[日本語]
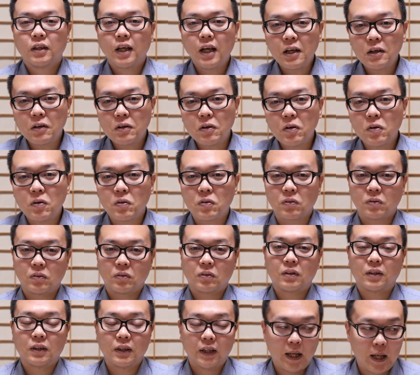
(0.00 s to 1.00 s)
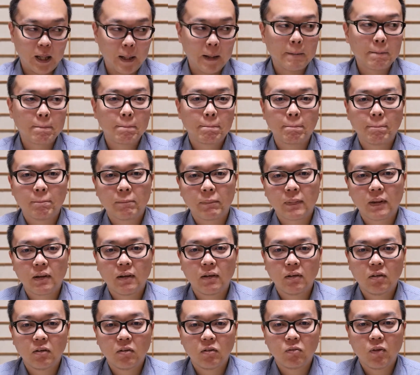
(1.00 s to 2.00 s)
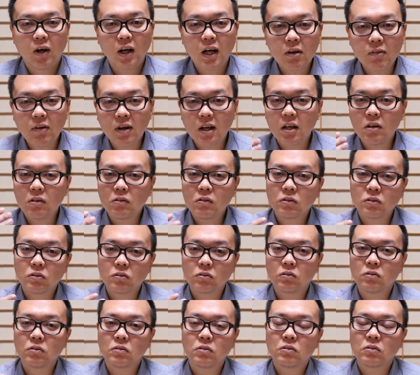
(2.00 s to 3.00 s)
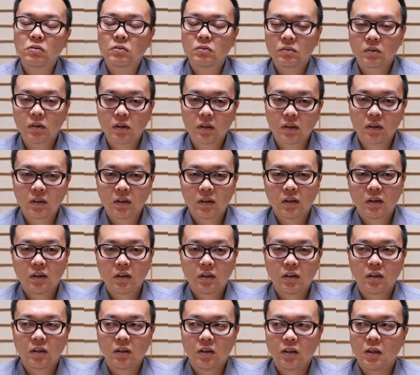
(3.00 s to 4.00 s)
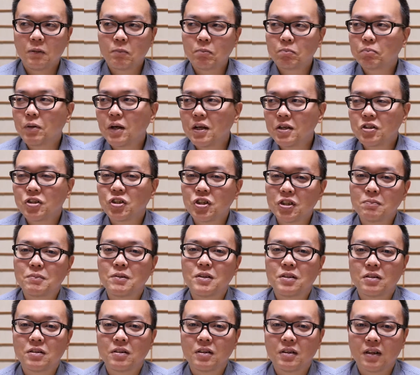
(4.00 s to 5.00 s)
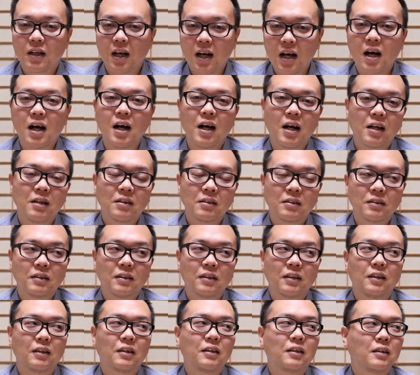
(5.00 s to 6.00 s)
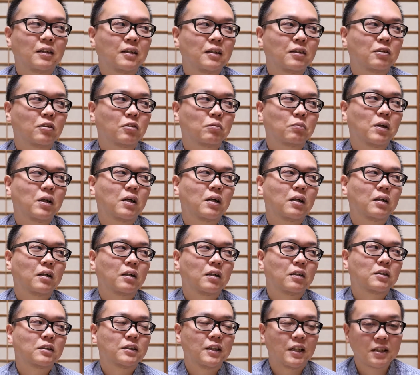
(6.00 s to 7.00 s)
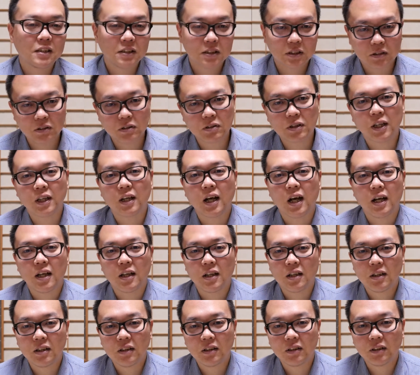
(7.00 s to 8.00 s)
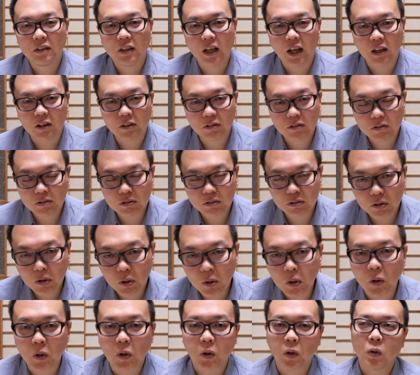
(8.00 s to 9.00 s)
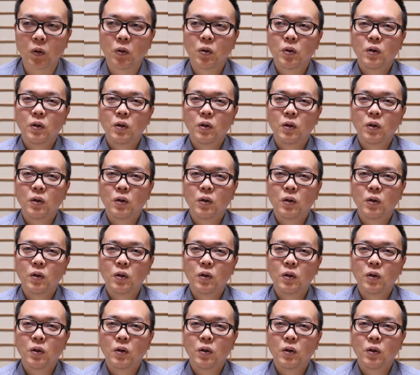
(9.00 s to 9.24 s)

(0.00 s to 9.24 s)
言語って我々のその一般市民が、えーとまあ、接する機会っていうと